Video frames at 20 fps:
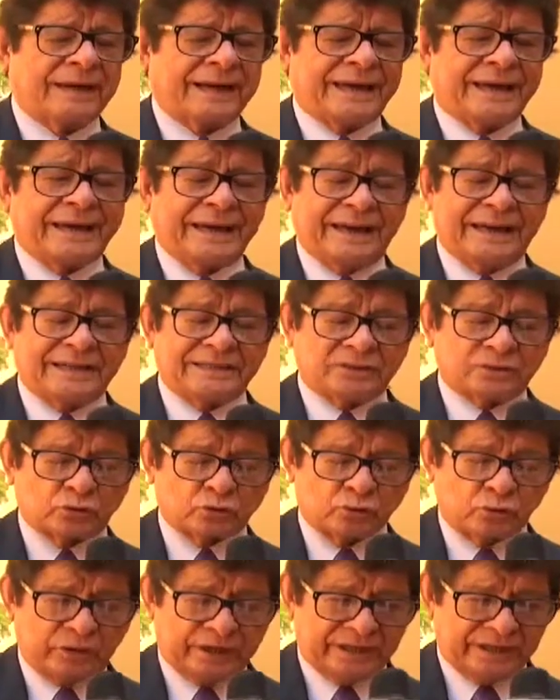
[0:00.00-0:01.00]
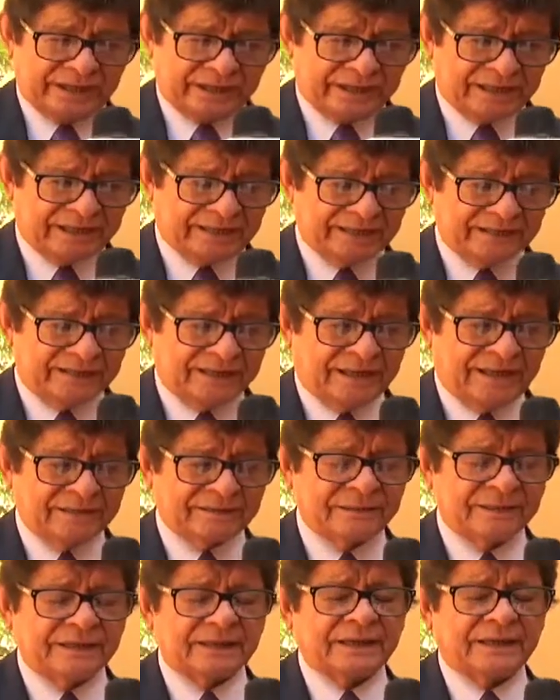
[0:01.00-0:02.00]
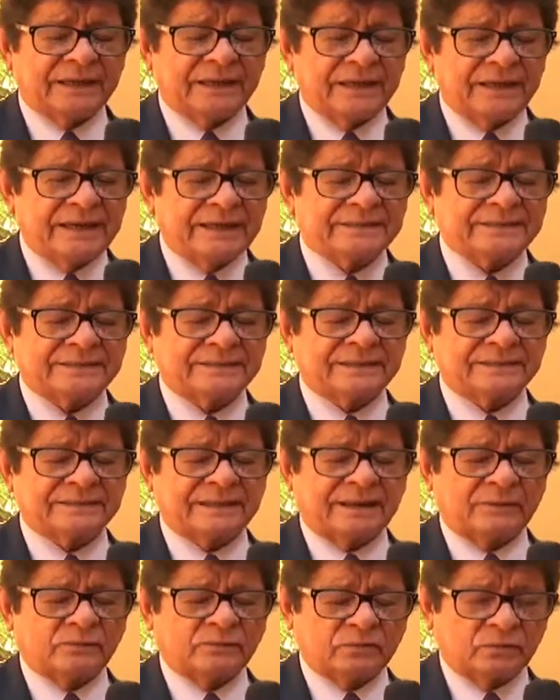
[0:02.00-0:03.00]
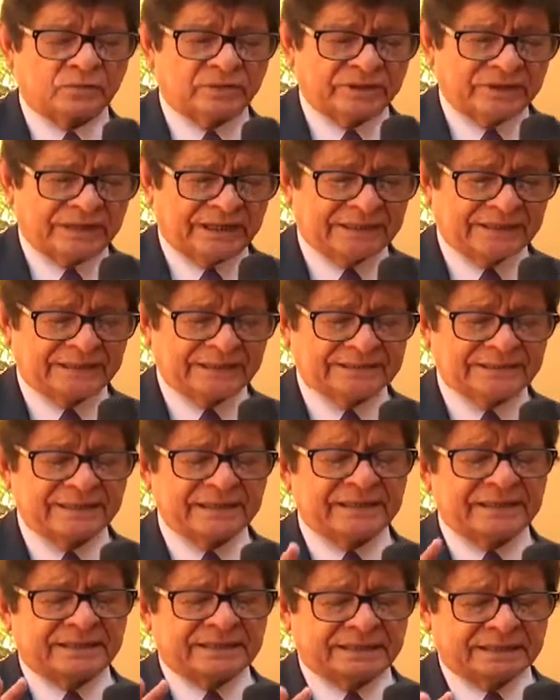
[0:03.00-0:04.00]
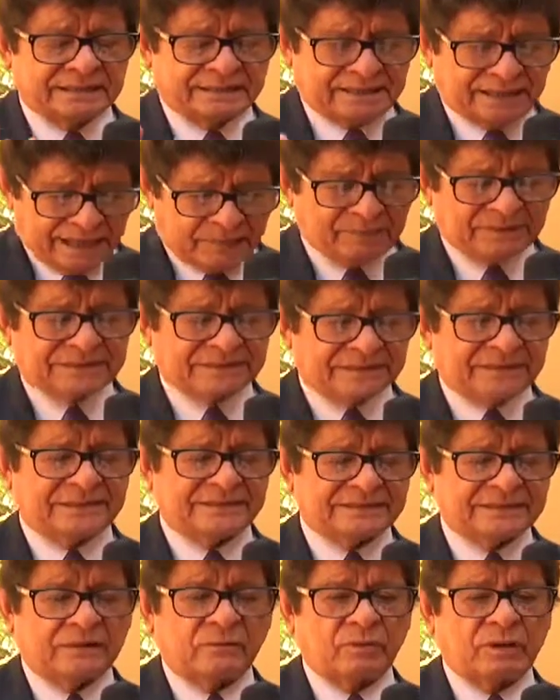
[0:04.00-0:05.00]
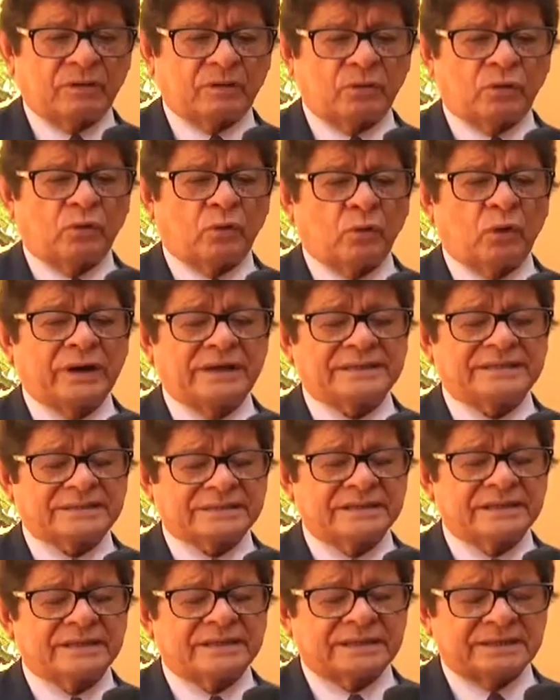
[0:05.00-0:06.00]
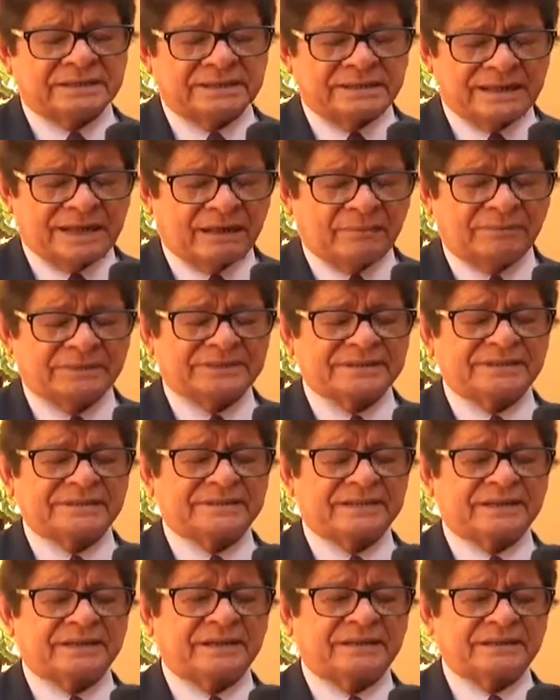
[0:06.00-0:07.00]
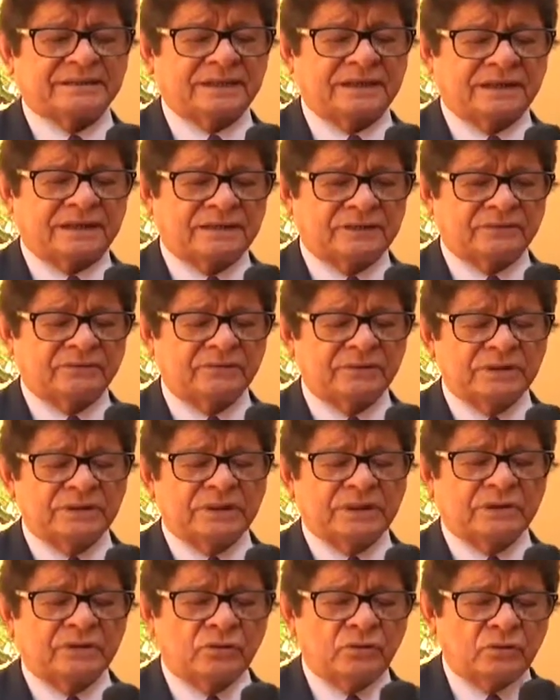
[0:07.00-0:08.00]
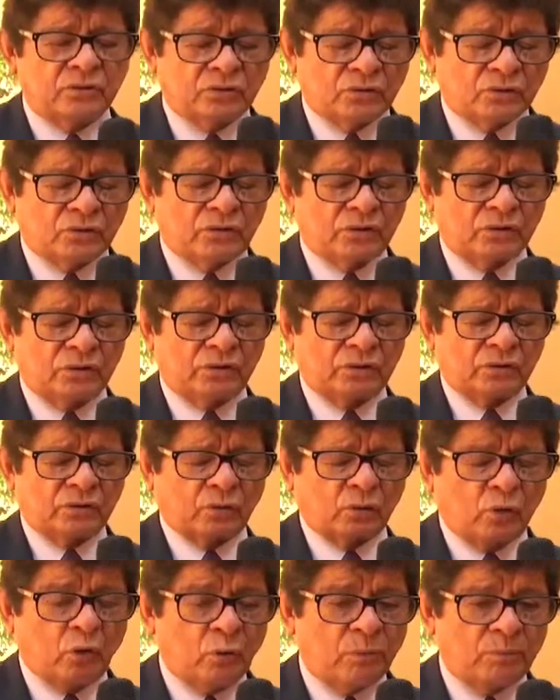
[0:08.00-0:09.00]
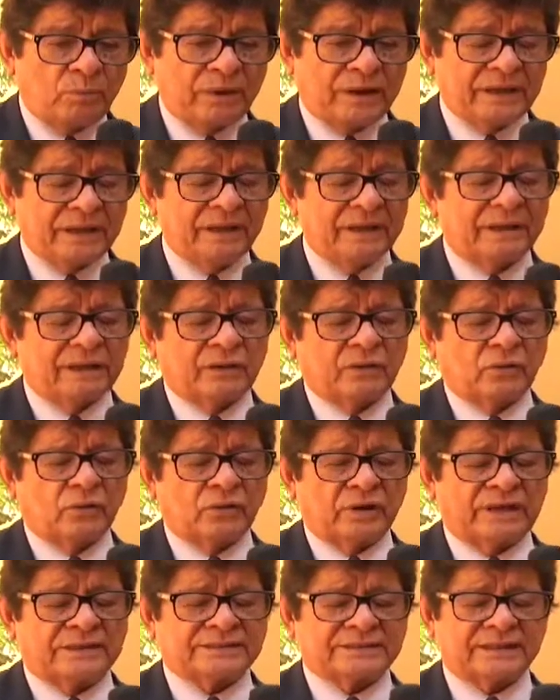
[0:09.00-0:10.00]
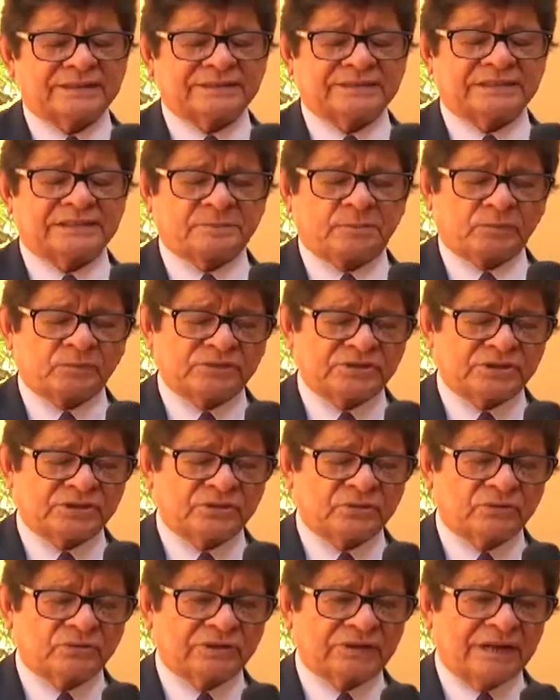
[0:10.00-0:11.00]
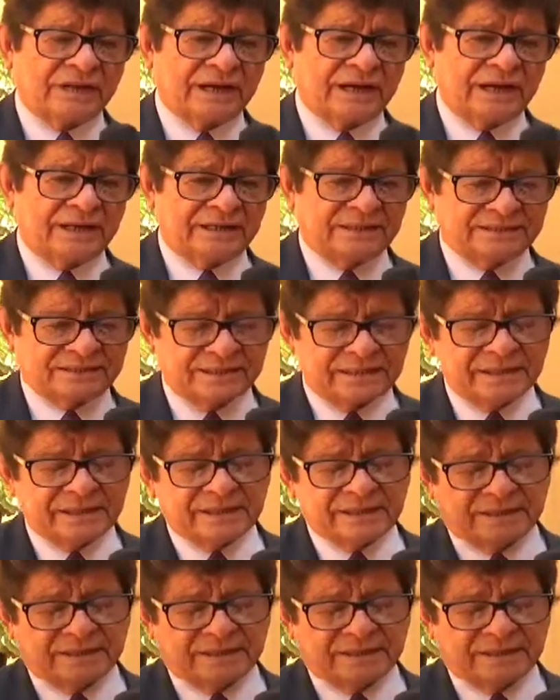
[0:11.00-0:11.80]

que en su generalidad estas autoridades llámese desde luego juez, llámese secretario, no cumplen con estas disposiciones legales.